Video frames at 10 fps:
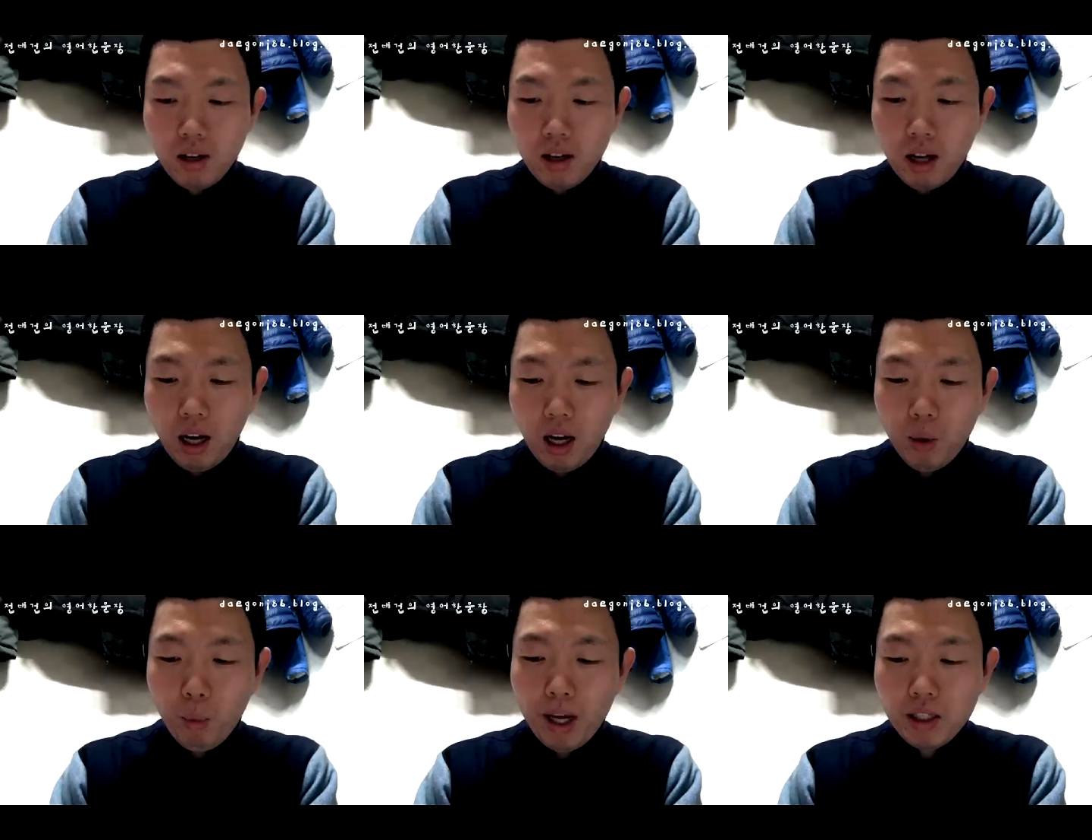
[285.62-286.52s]

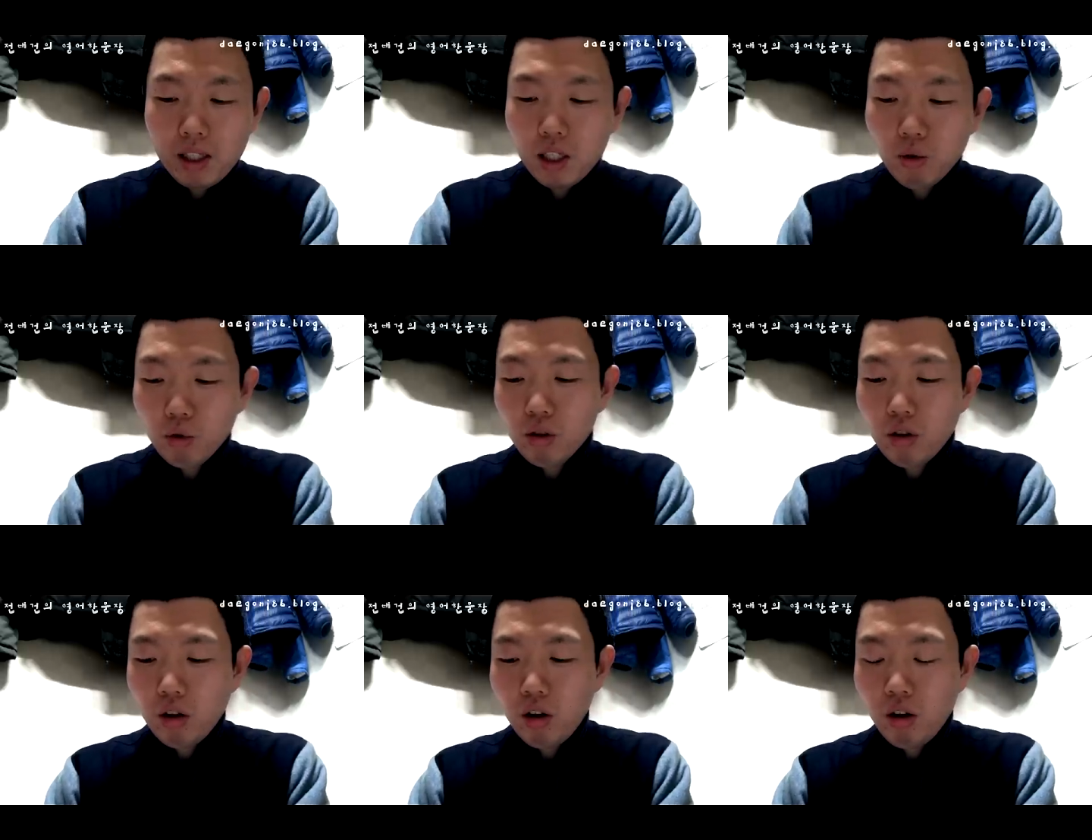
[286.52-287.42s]
아, 왜 이제
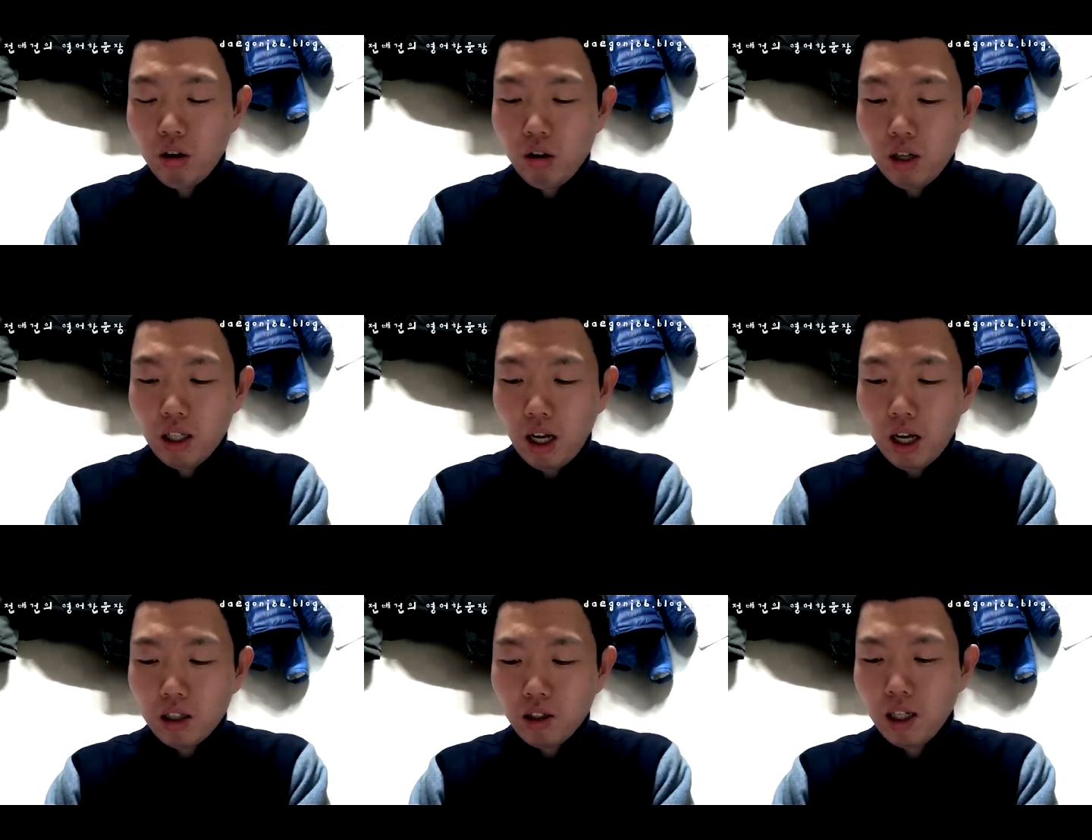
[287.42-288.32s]

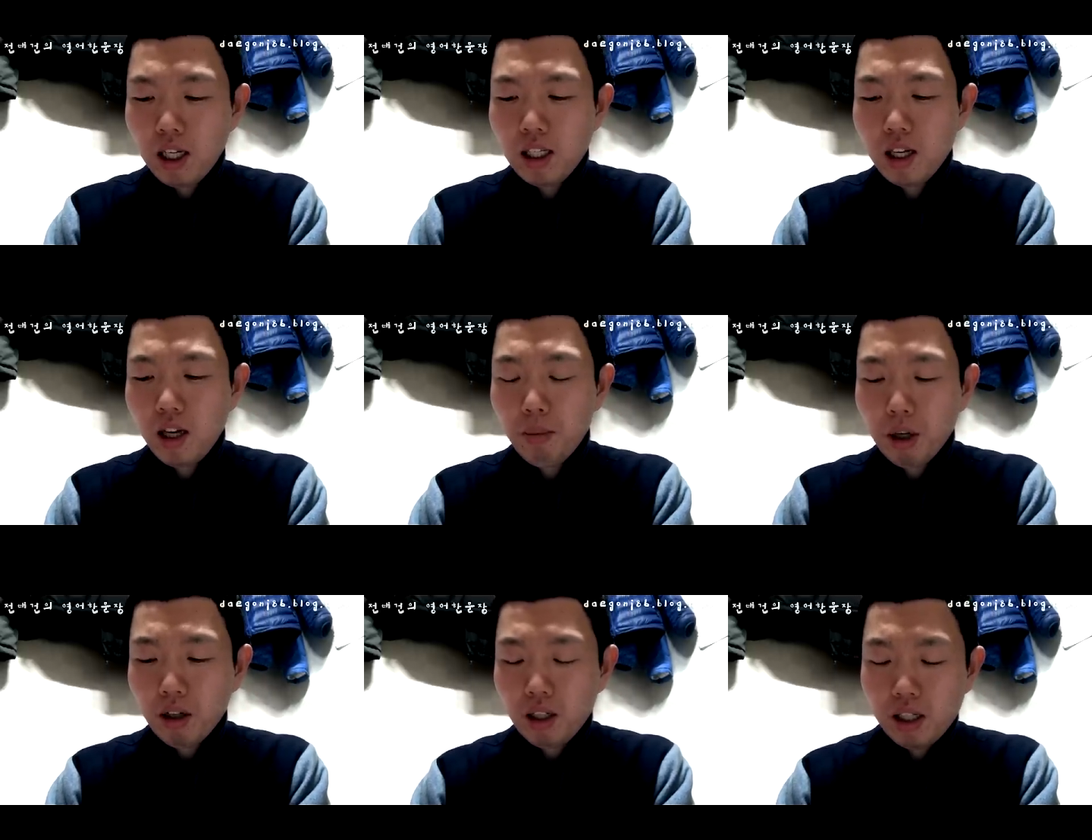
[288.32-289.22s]
친구들이나 특히 이제
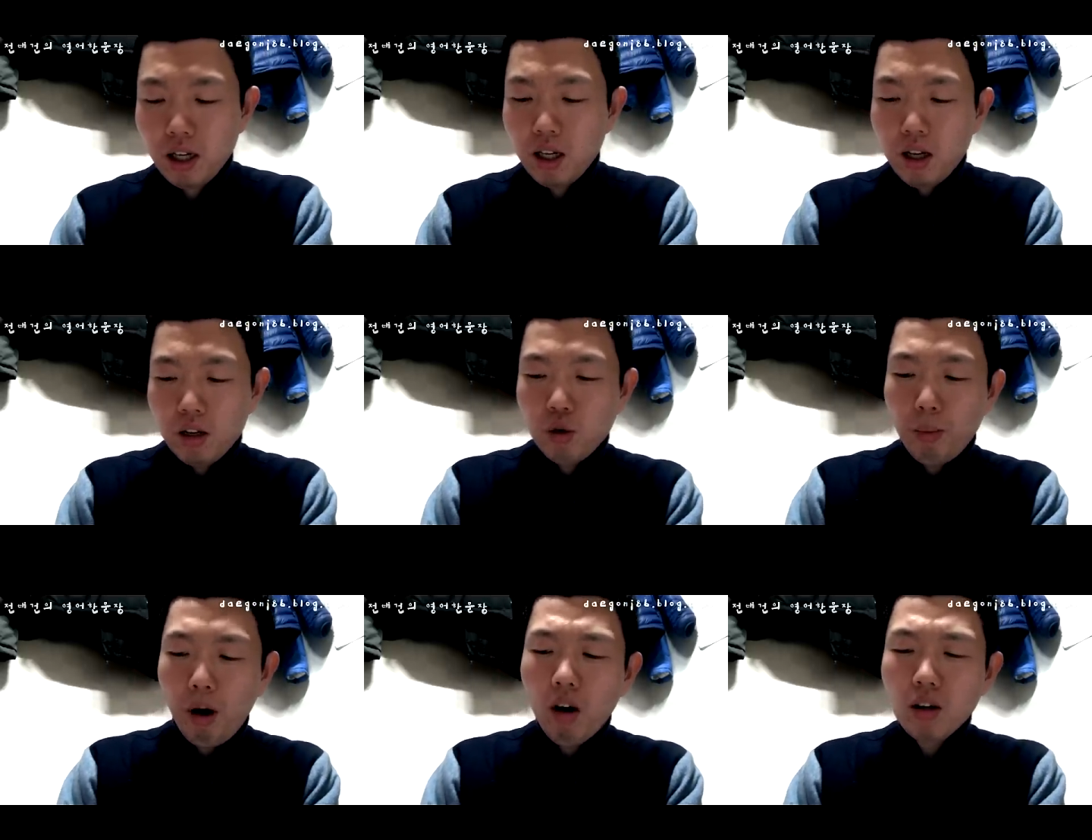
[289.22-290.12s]
뭐라 해야 되지? 좀
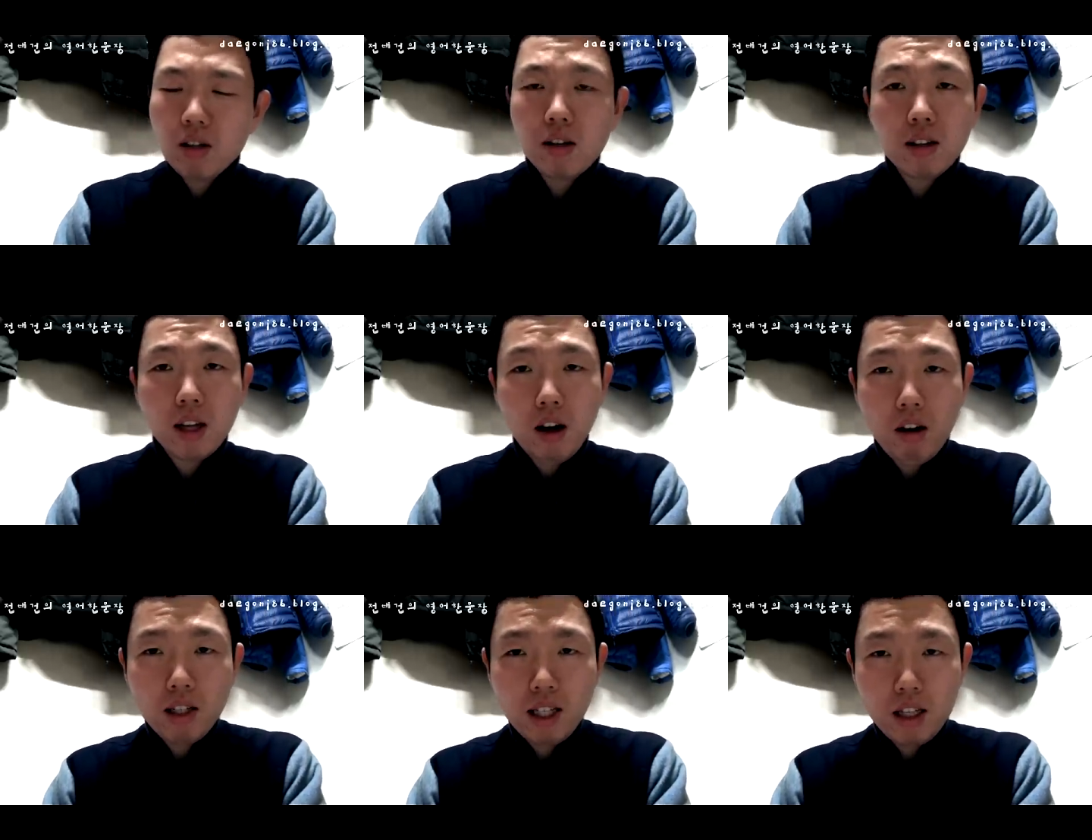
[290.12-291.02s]
어렸을 때
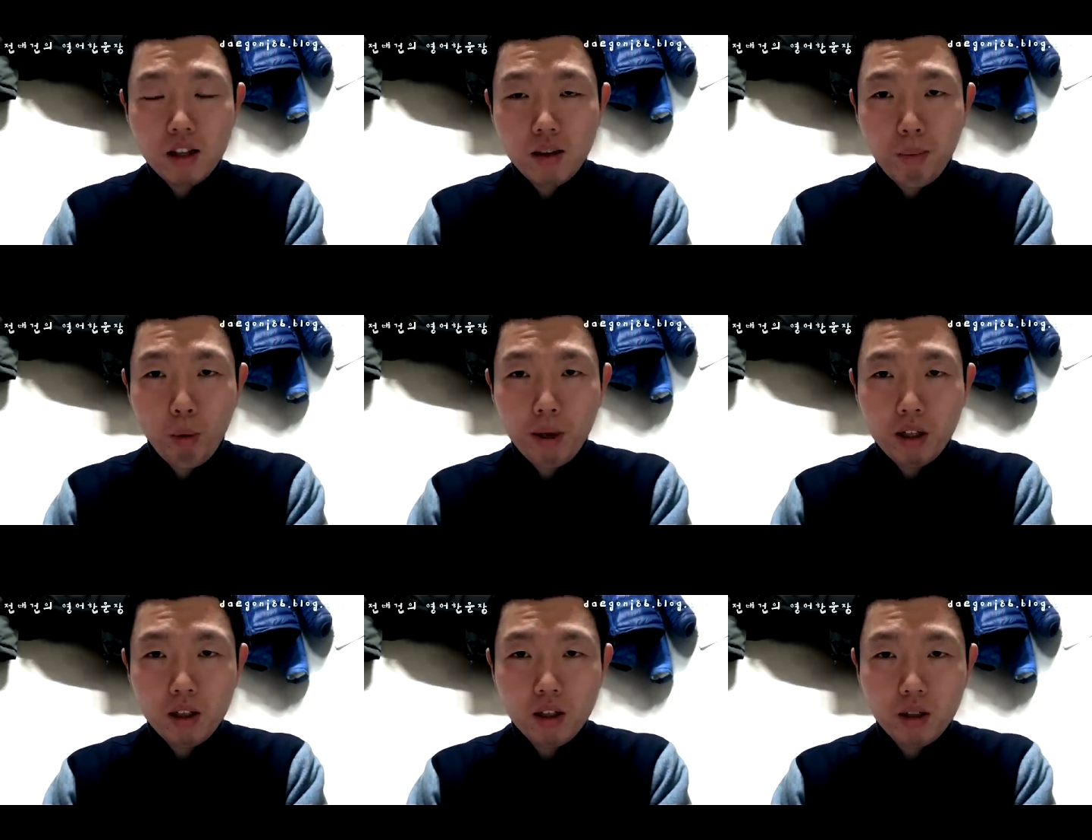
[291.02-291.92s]
어린 애들
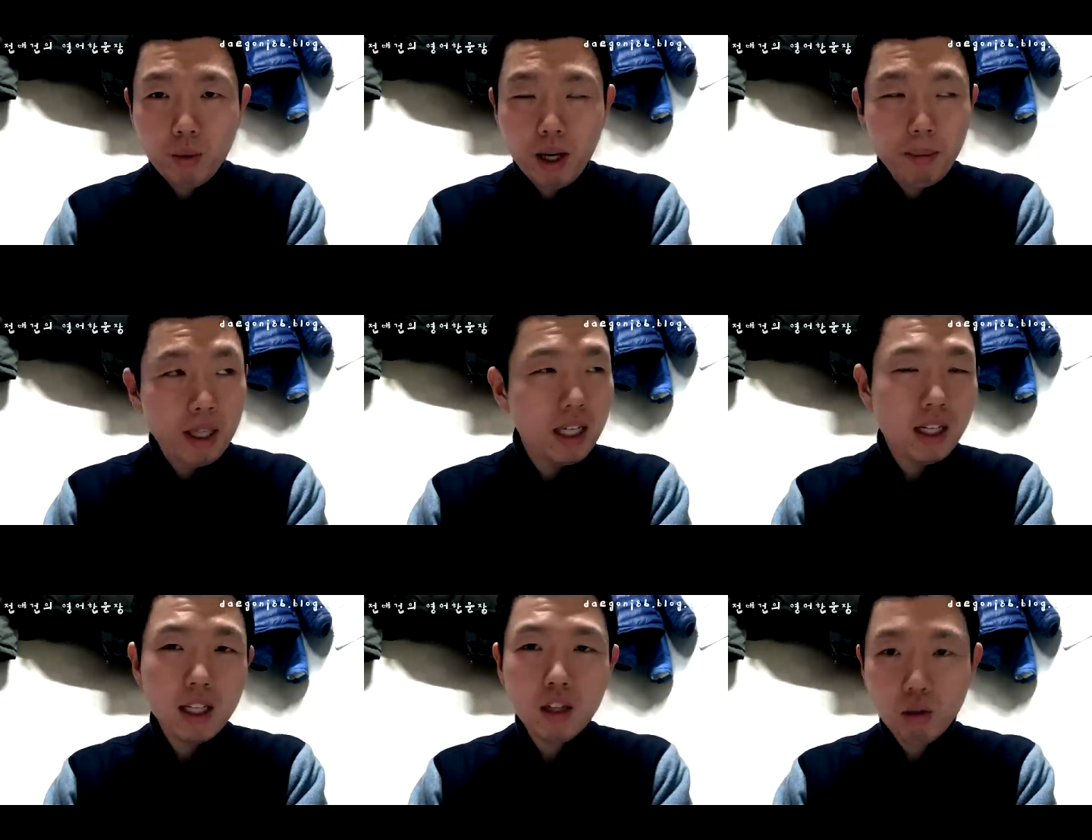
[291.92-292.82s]
보면은 왜
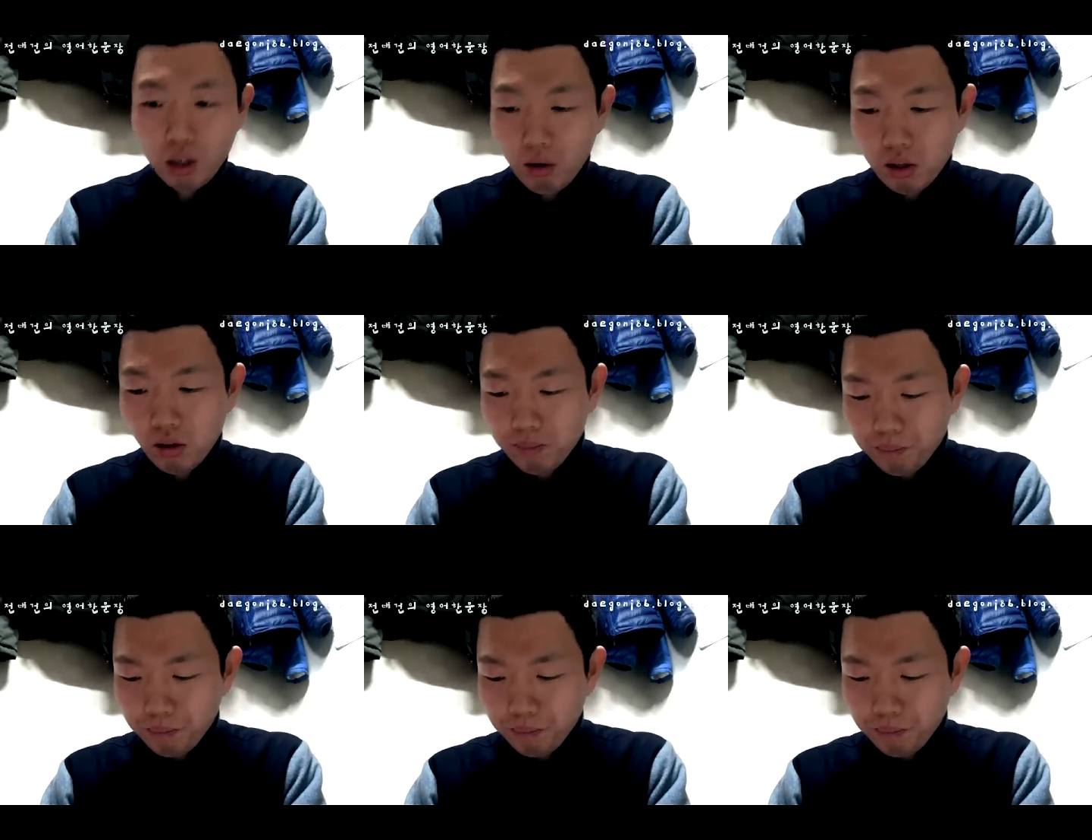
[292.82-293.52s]
끼리끼리 논다고 하죠?